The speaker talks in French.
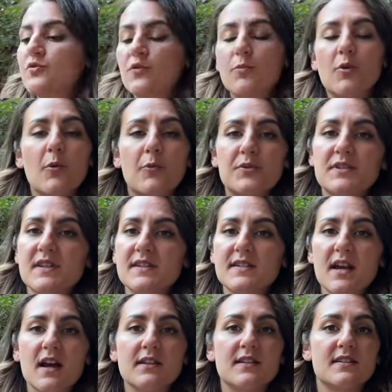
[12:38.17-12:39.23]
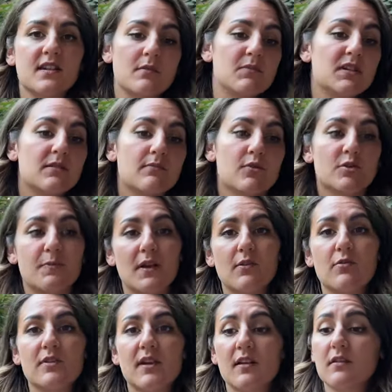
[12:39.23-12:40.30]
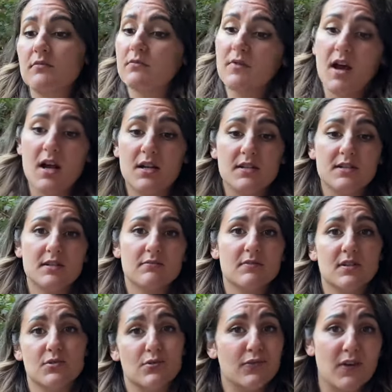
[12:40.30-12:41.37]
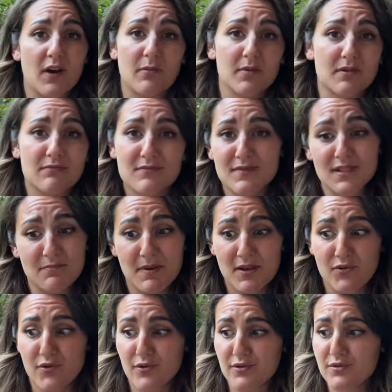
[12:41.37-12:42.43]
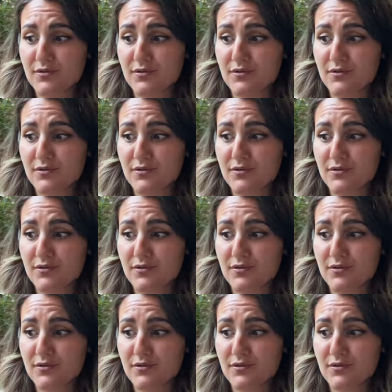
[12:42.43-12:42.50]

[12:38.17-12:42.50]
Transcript: tu veux proposer ça à tes amis qui ne mangent pas de gluten, allez-y, les yeux fermés, c'est bangers.